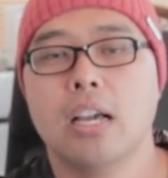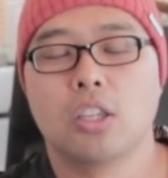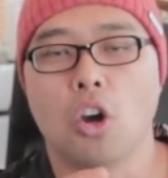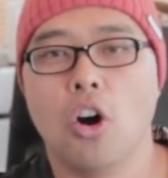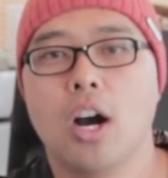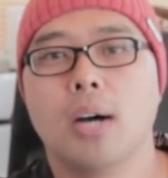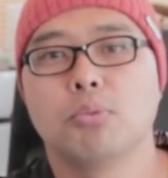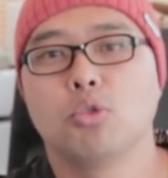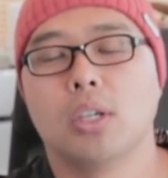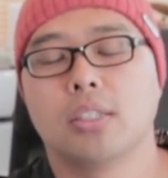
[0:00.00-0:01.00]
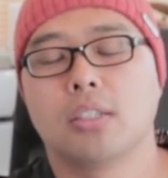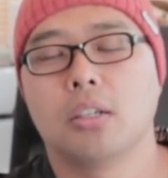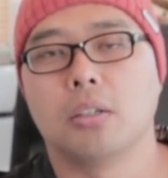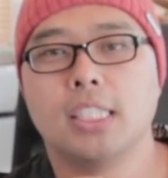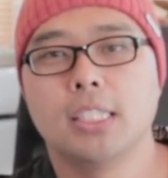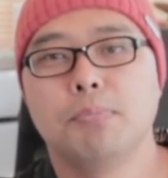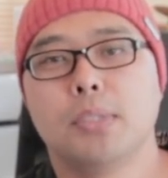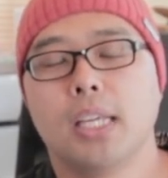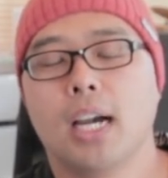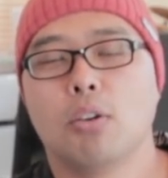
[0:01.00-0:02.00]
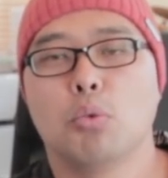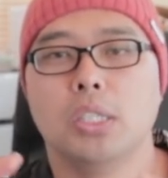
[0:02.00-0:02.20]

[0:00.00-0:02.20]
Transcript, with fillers: 경합주에서 십 대하고